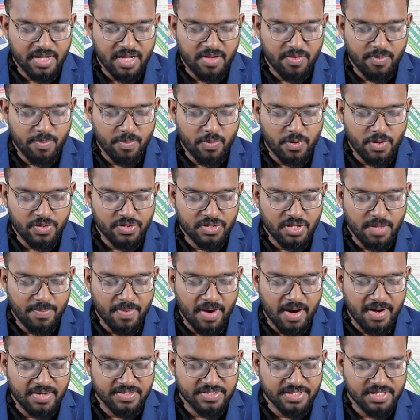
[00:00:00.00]
மிகவும்
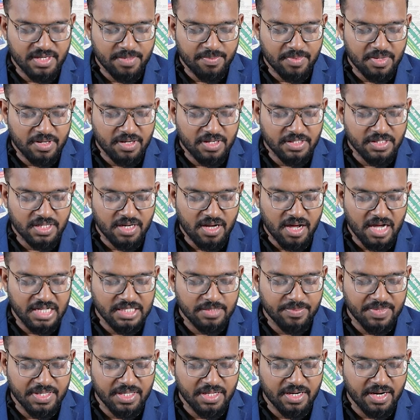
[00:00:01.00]
பொருத்தமான சின்னம் என்று
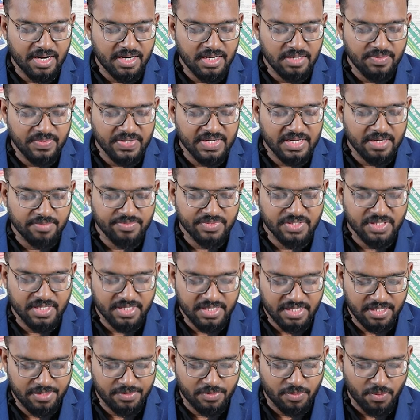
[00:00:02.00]
ஜனாதிபதி ரணில்
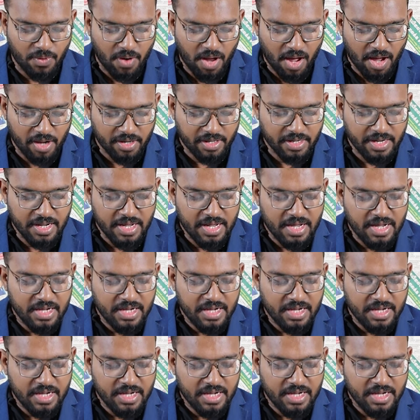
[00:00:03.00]
விக்ரம்சிங்கே தெரிவித்துள்ளார்